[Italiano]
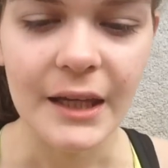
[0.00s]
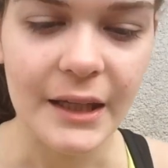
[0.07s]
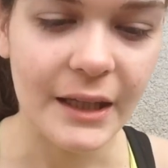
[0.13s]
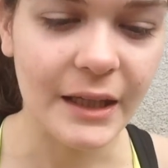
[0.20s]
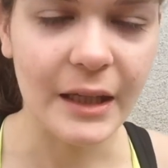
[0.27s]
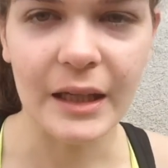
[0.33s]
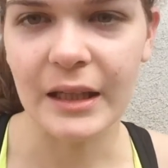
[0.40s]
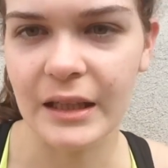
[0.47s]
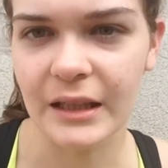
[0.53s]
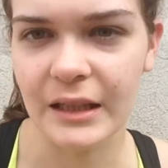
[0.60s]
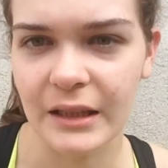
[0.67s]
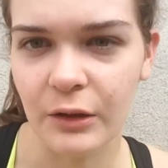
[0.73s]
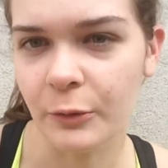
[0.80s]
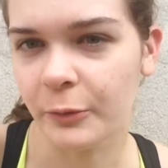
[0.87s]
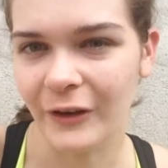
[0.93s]
e,
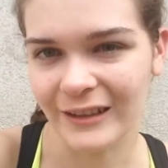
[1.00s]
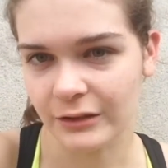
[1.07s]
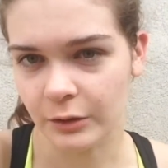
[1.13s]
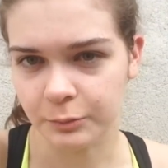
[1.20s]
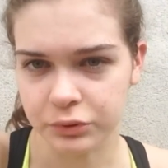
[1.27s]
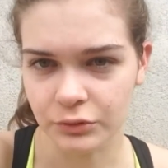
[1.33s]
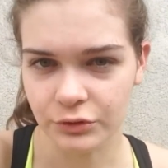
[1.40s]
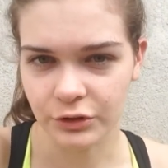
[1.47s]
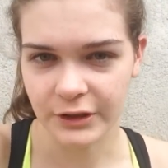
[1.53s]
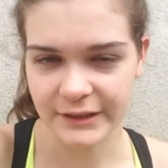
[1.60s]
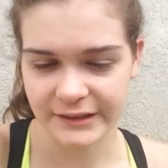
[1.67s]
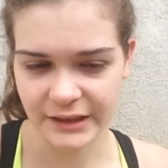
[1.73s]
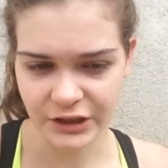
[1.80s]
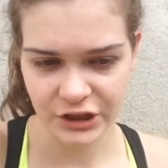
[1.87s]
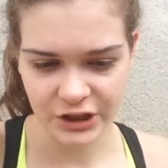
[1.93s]
e ho fatto appunto gli
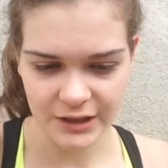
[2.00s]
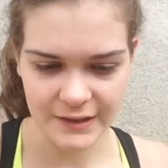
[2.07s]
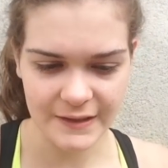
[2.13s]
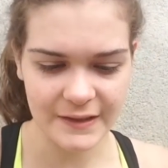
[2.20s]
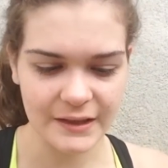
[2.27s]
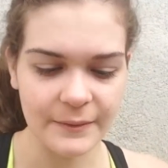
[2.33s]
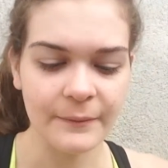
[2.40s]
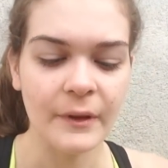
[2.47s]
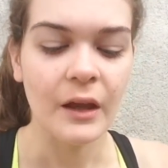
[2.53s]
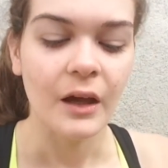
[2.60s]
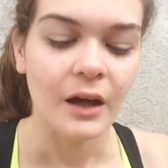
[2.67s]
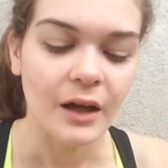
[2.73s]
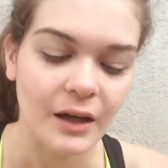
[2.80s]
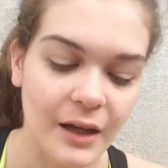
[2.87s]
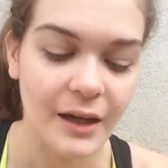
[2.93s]
esercizi
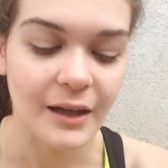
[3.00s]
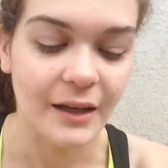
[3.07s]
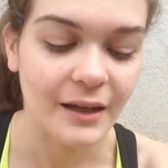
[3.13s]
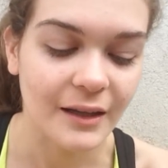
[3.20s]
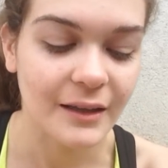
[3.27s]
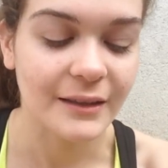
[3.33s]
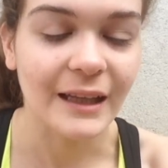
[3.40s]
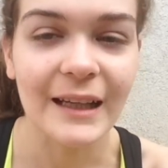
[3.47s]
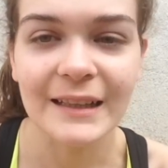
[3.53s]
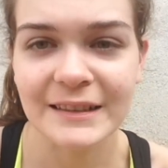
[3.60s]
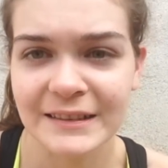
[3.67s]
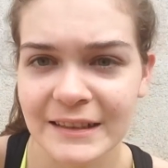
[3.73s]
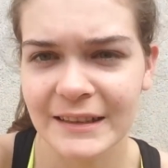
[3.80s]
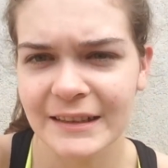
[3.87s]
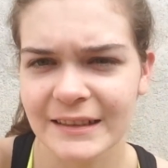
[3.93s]
eh,
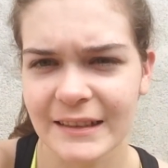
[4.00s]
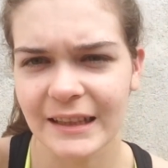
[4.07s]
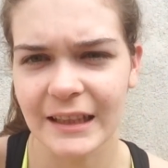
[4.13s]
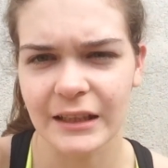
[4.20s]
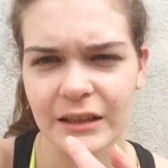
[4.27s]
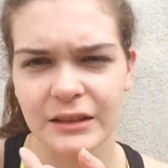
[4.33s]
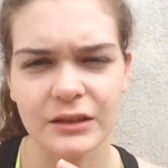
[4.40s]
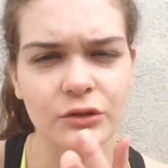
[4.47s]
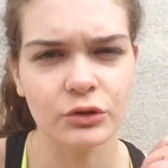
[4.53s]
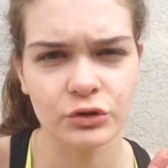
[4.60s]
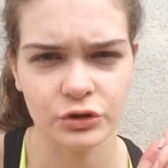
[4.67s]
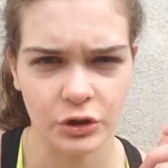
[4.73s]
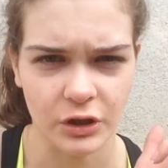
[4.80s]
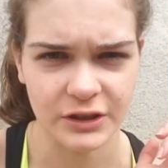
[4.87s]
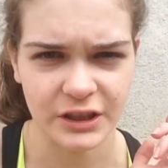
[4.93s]
dall'estetista che non
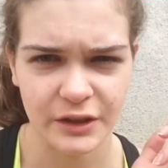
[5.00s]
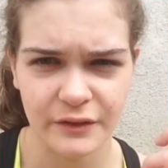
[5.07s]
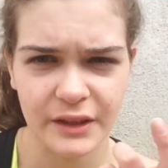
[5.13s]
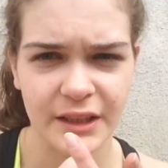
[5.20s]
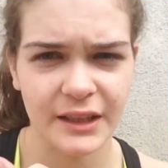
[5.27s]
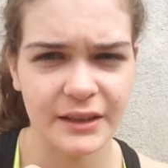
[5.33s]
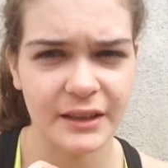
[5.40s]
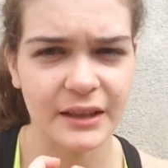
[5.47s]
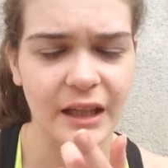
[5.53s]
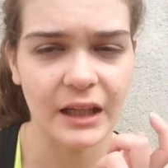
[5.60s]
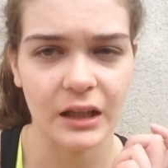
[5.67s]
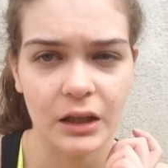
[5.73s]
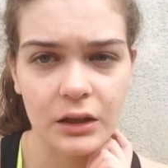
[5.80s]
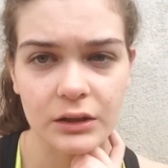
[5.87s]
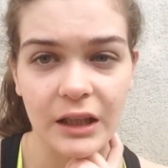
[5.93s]
so se vedete
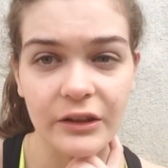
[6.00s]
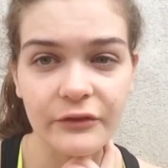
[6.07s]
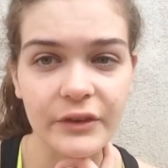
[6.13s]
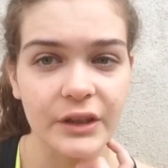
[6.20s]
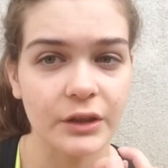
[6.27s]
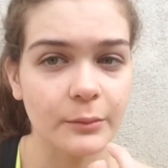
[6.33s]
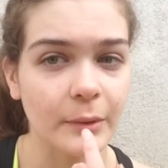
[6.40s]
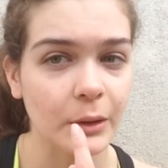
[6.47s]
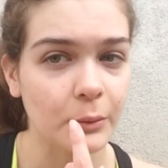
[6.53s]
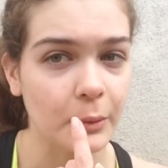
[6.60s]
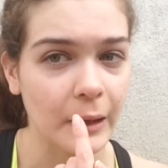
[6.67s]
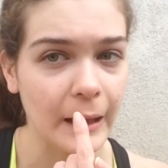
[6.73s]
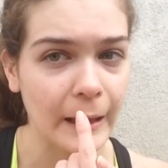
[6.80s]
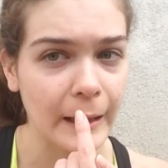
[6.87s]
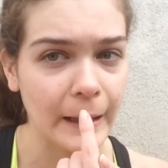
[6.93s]
dal, dal video ma
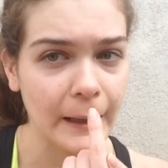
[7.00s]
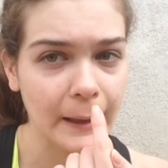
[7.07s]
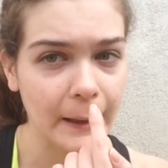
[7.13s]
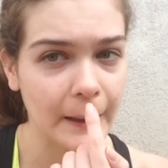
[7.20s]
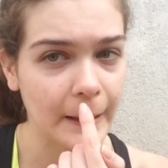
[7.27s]
qua